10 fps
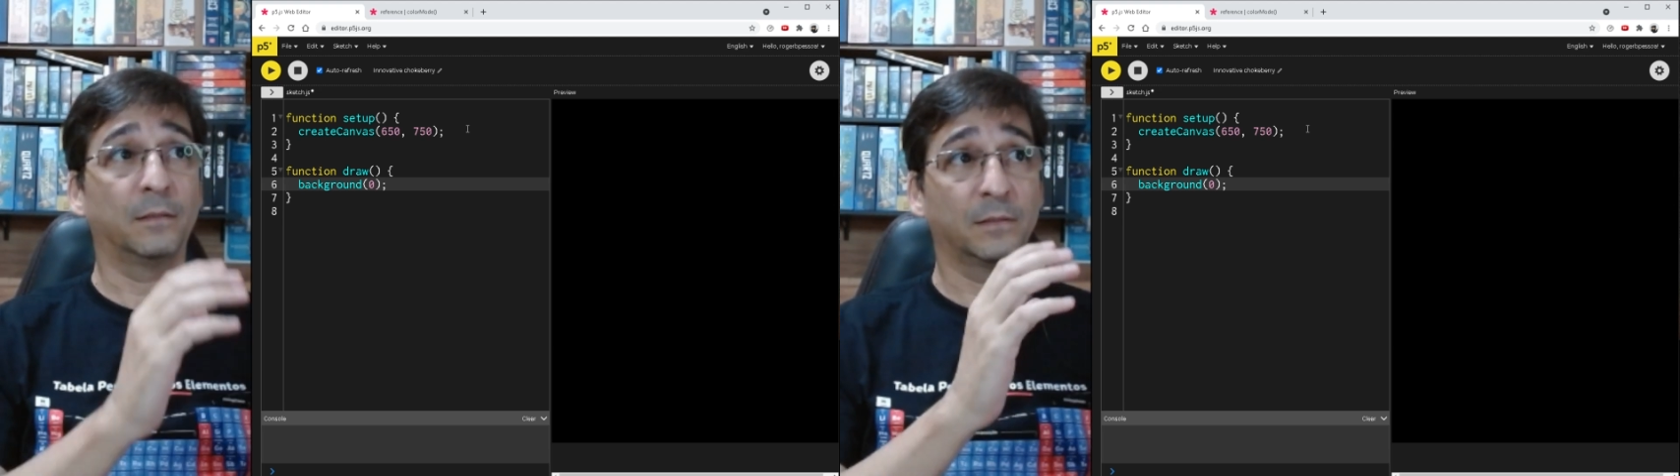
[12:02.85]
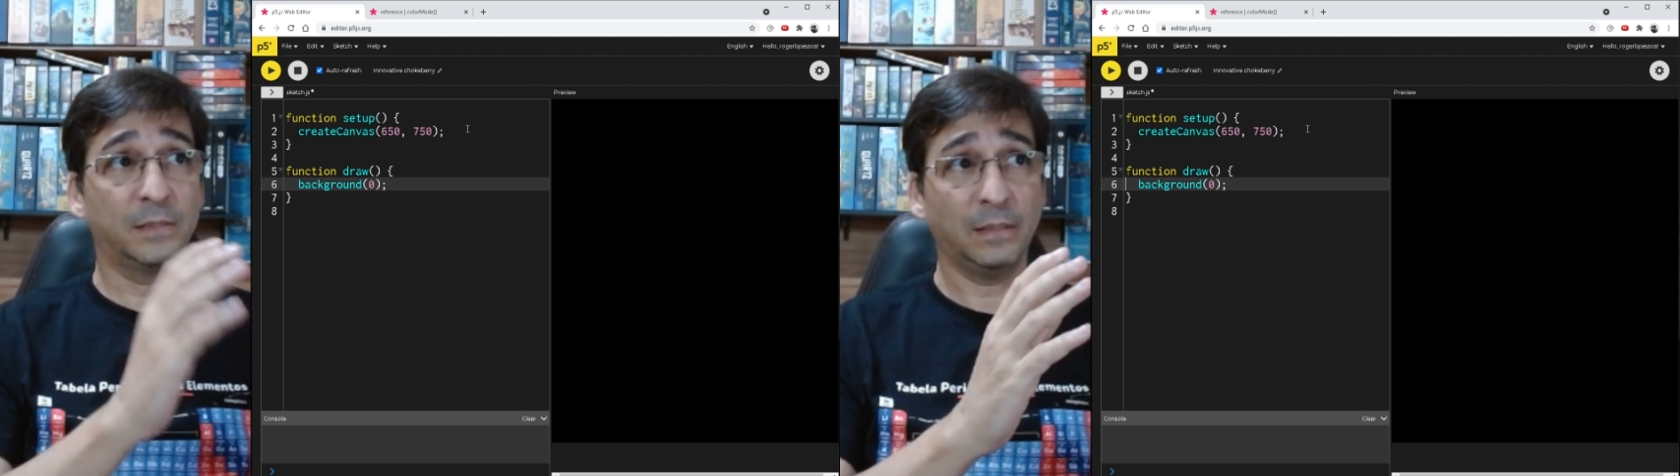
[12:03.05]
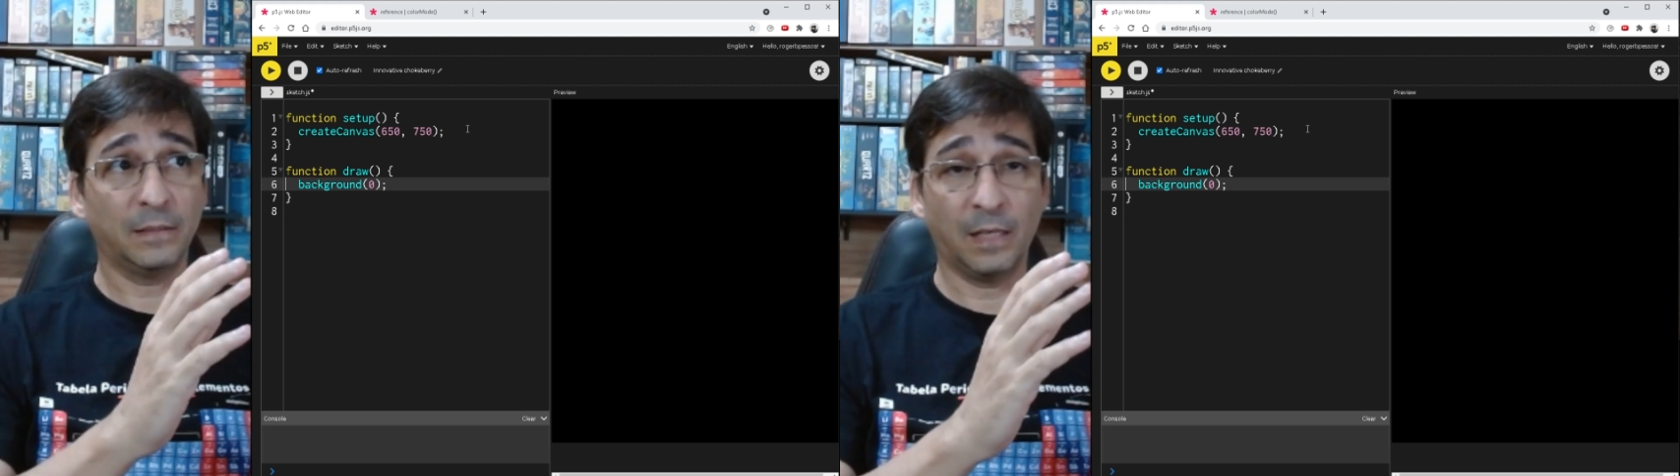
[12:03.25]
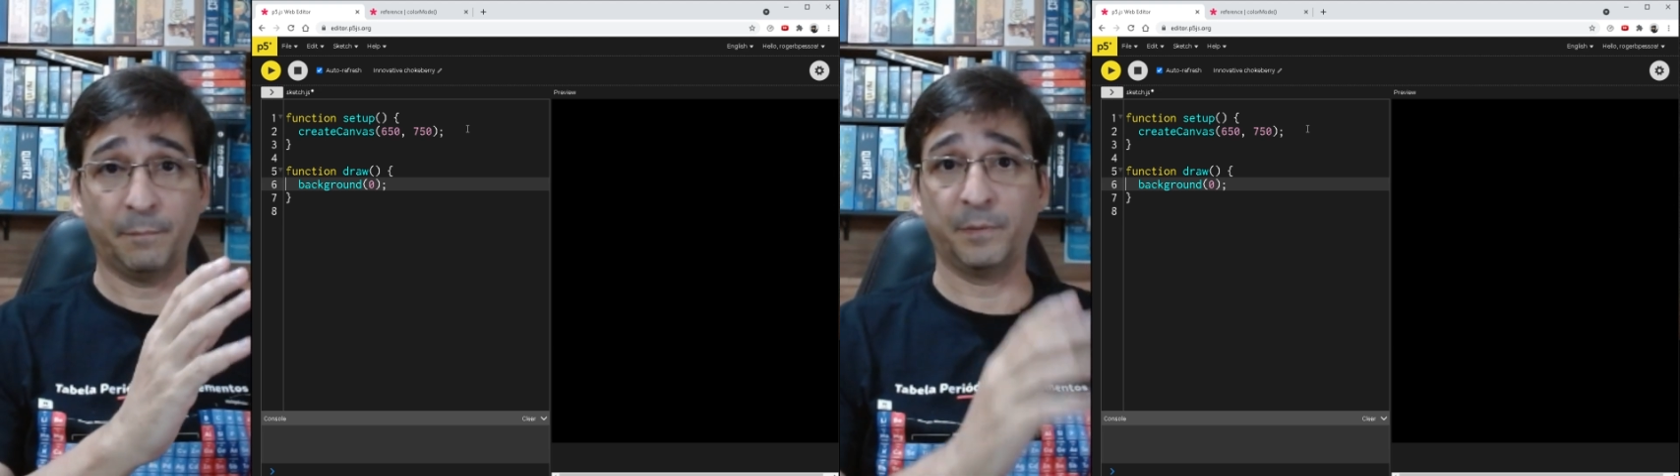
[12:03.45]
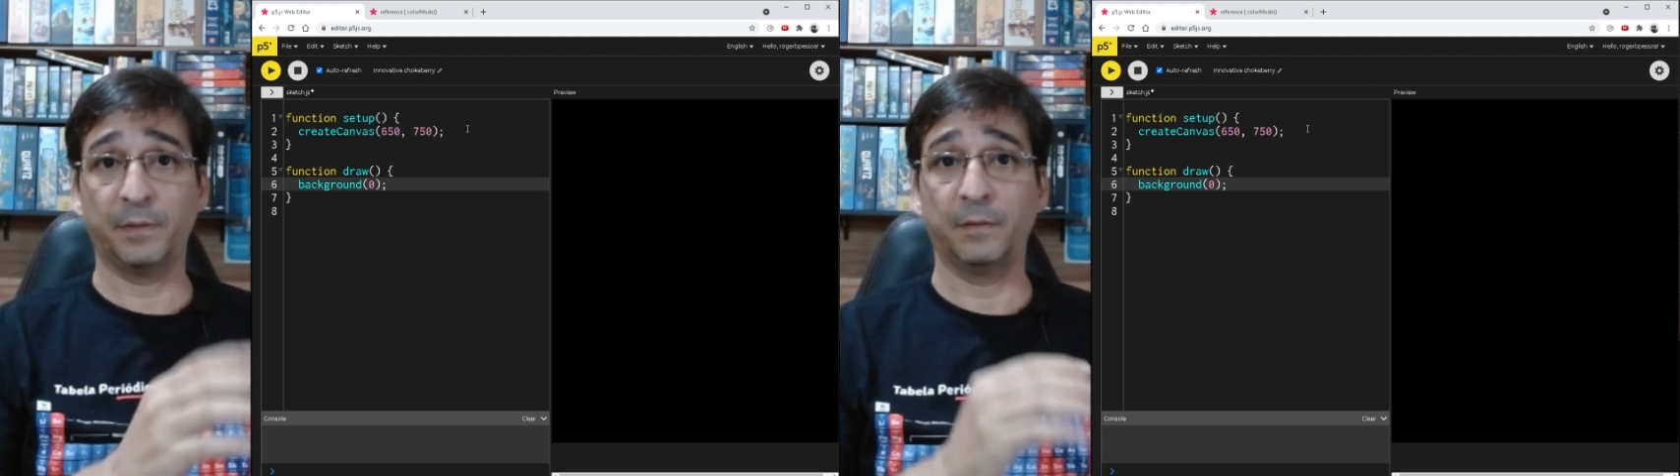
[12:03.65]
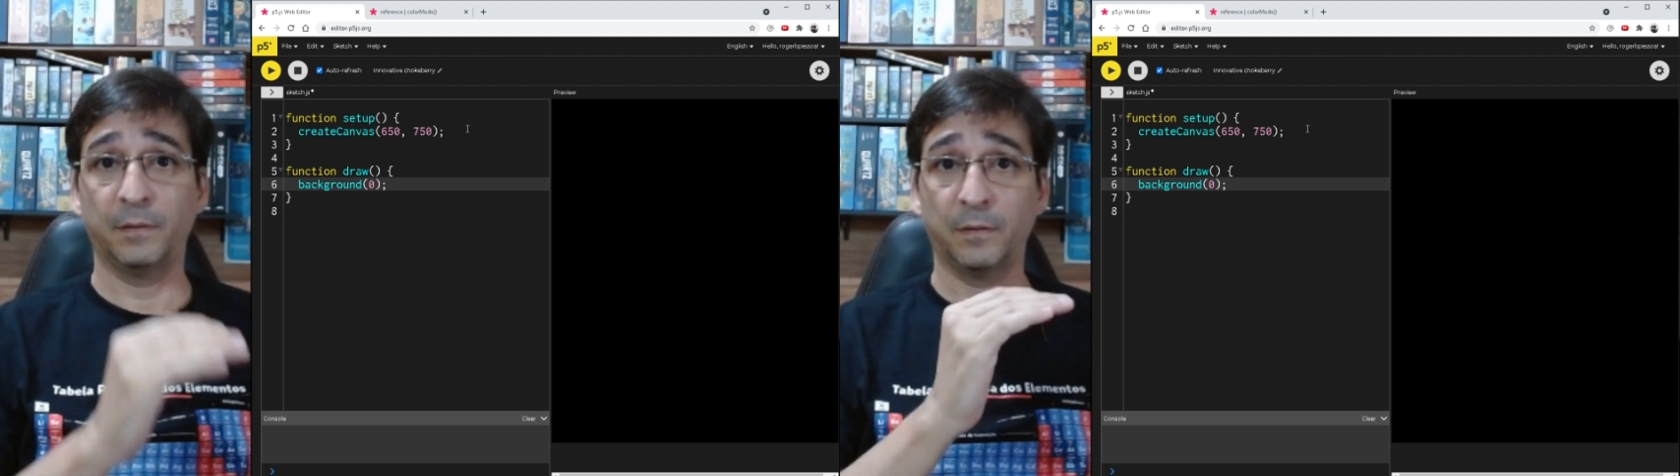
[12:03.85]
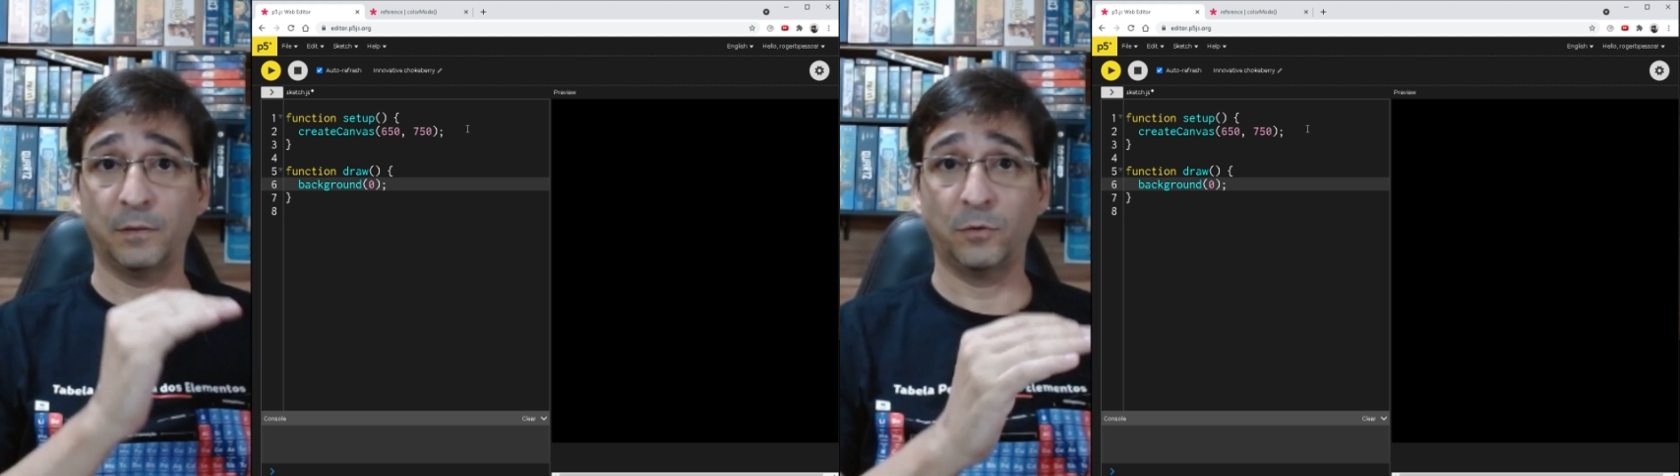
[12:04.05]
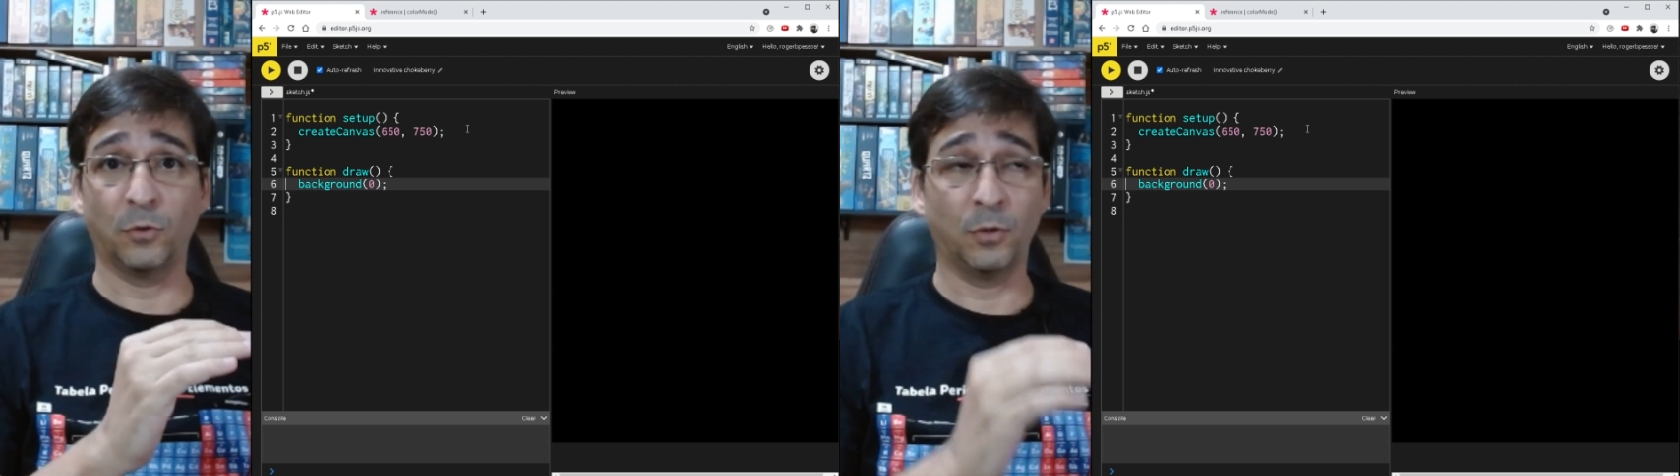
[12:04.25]
setup,
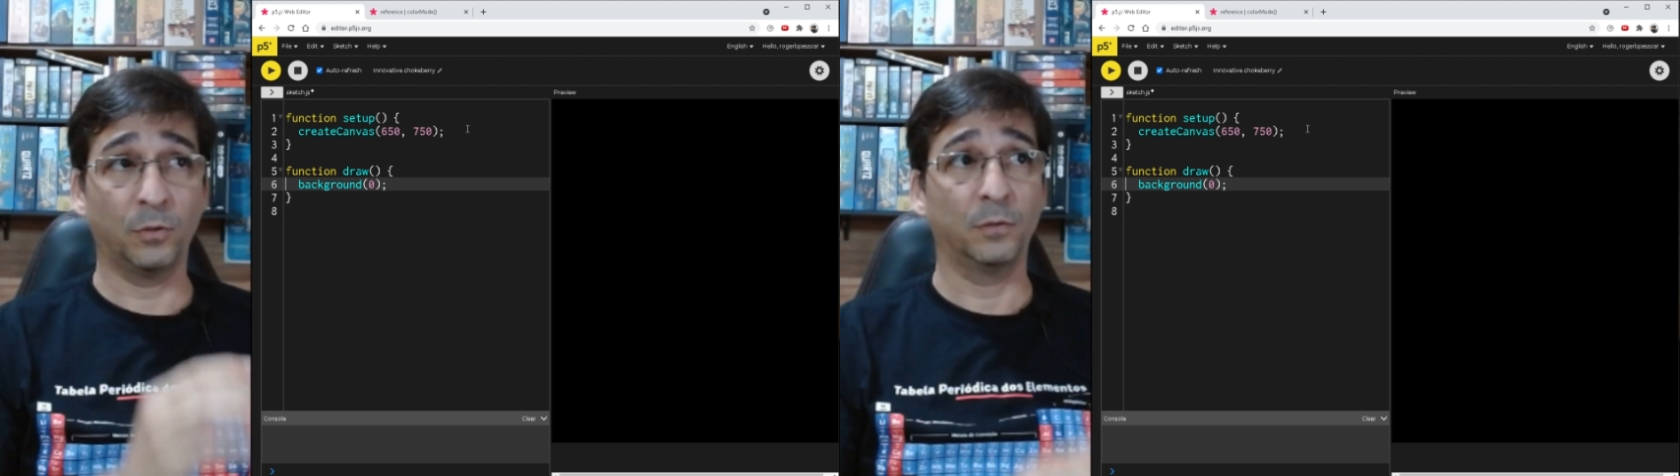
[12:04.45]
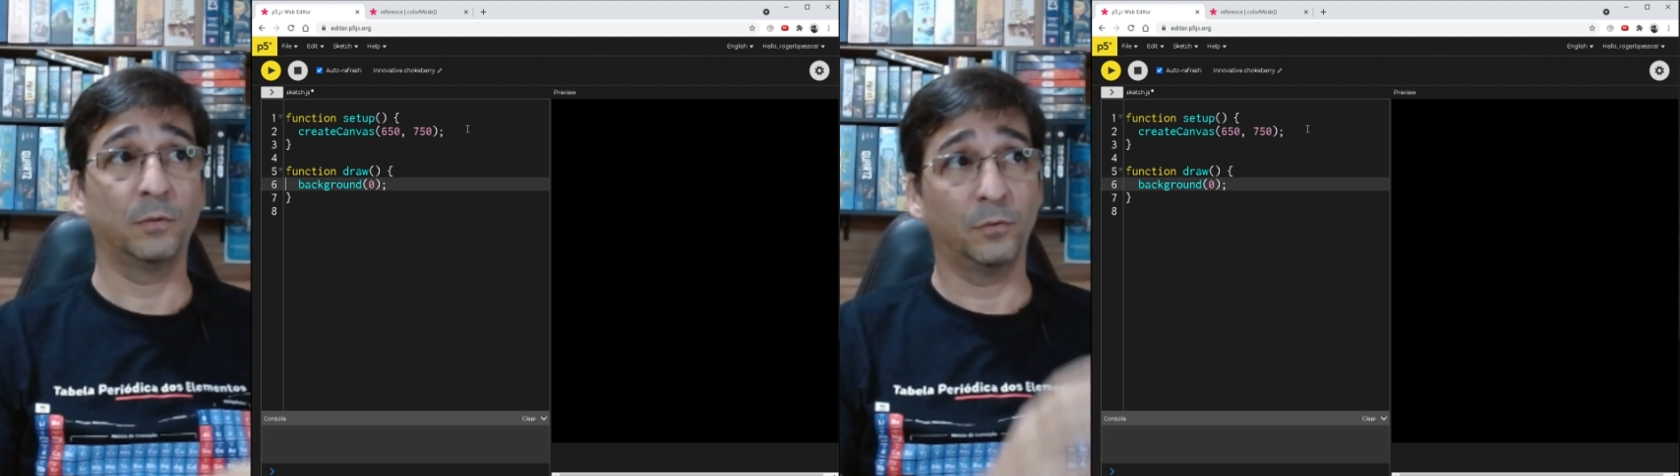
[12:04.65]
draw,